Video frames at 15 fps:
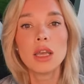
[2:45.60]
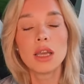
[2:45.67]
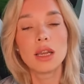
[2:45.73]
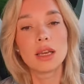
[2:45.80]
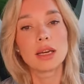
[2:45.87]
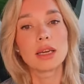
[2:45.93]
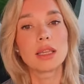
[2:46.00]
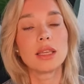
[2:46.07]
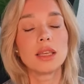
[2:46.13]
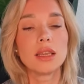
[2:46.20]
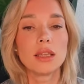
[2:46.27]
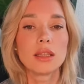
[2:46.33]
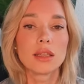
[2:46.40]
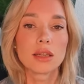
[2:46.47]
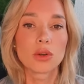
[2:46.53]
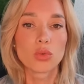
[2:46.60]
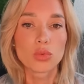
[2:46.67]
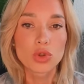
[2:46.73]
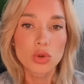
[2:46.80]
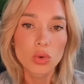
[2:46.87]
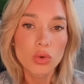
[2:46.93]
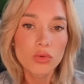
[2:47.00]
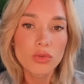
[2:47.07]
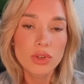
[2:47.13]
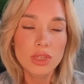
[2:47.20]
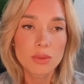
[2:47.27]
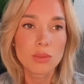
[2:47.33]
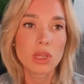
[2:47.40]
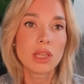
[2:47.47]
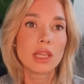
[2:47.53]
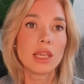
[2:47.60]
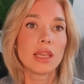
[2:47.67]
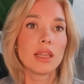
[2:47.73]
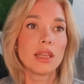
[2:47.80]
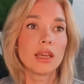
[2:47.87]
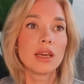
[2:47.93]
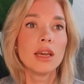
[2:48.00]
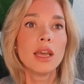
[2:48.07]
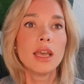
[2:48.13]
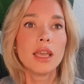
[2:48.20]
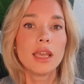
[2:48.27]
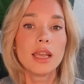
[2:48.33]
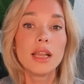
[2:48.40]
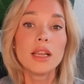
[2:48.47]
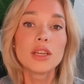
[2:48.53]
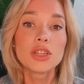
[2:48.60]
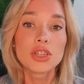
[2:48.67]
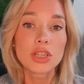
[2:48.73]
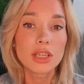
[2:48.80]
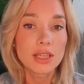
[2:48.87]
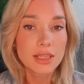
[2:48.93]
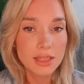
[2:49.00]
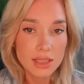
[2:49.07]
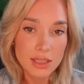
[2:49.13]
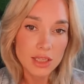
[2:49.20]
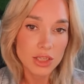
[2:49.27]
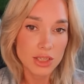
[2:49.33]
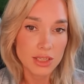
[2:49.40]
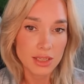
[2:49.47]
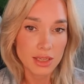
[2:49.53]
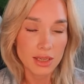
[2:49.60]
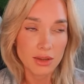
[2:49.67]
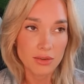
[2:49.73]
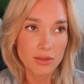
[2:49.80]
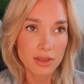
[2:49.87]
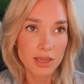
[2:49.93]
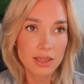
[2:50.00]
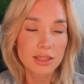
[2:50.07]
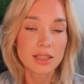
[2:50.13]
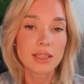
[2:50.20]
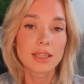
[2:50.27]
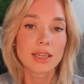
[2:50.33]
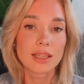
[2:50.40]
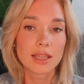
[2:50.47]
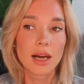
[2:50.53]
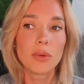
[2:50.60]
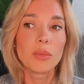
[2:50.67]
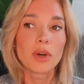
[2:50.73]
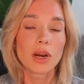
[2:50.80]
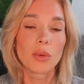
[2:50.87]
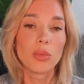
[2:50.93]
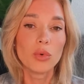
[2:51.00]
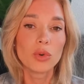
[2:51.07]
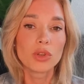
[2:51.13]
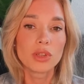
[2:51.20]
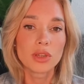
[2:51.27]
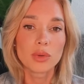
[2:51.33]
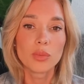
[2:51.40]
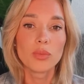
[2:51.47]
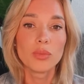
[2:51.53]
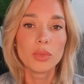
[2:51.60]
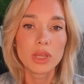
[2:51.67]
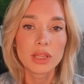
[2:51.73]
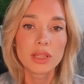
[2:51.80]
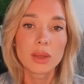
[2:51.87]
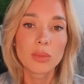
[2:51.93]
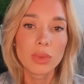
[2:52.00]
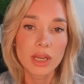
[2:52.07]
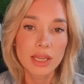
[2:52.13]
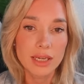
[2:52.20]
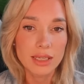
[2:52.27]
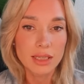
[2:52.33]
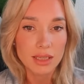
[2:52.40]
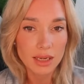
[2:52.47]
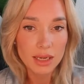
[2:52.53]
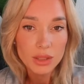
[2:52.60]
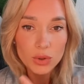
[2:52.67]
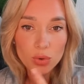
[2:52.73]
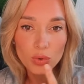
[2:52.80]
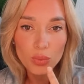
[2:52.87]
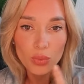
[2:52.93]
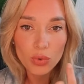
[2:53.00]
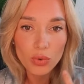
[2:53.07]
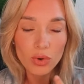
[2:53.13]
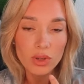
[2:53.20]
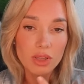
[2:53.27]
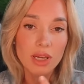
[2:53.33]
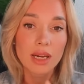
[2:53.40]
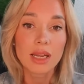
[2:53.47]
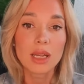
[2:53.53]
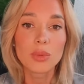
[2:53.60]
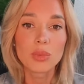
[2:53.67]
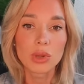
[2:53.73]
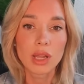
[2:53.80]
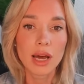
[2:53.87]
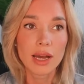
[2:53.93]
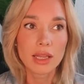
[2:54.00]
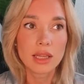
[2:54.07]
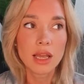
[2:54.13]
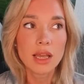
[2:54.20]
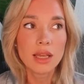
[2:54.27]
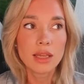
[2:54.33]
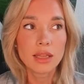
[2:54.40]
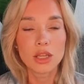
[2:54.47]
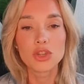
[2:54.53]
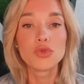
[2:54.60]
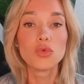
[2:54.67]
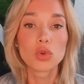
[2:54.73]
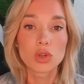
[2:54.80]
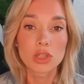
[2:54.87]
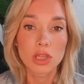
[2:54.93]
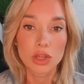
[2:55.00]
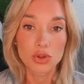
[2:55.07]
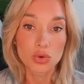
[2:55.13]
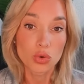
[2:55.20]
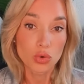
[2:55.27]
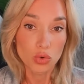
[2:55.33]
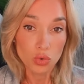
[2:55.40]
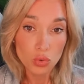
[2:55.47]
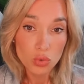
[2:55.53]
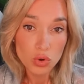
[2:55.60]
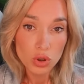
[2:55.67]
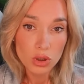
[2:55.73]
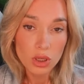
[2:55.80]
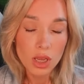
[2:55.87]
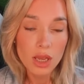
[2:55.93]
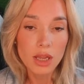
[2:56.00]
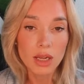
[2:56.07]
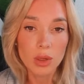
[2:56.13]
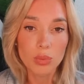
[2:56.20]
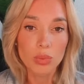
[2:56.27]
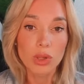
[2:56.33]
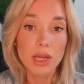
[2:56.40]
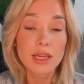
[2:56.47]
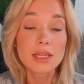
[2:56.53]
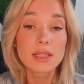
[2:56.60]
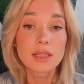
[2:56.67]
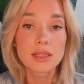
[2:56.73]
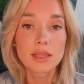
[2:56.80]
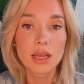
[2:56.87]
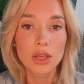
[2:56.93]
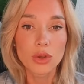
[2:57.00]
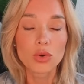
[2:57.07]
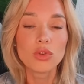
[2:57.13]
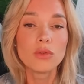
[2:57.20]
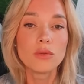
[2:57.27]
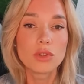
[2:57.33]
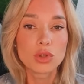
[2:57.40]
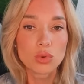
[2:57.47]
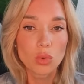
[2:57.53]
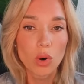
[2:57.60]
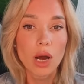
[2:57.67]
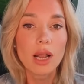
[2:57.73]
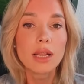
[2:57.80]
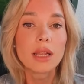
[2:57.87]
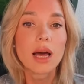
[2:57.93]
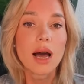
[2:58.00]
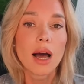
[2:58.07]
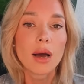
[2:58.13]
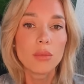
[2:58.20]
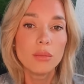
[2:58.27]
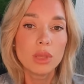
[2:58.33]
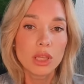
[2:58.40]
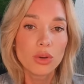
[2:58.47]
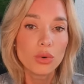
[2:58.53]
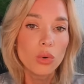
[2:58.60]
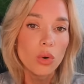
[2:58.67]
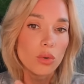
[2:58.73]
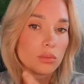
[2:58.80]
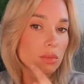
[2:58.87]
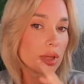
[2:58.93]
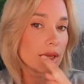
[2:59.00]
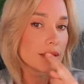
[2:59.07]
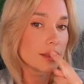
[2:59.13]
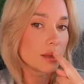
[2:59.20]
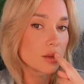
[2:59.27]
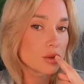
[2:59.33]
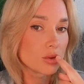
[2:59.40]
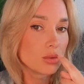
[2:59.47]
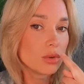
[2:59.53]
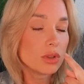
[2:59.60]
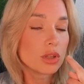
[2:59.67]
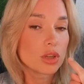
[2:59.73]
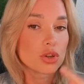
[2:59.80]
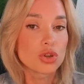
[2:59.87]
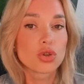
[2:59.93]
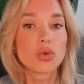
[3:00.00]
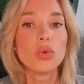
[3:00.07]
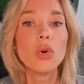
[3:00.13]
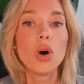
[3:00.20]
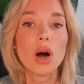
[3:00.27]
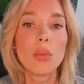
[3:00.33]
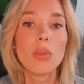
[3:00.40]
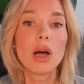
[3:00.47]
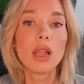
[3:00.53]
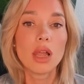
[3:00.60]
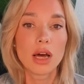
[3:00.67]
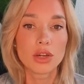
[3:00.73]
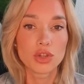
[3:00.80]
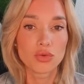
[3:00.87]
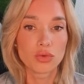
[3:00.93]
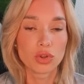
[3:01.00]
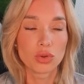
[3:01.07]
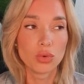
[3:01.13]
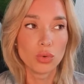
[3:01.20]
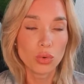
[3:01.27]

или какие-то рубцовые изменения, или же эстетические эффекты, когда мы работаем белый блик над губой, да, лип лайн, для чего, кстати, он нужен. Лип лайн создает визуально объем этой зоны, что омолаживает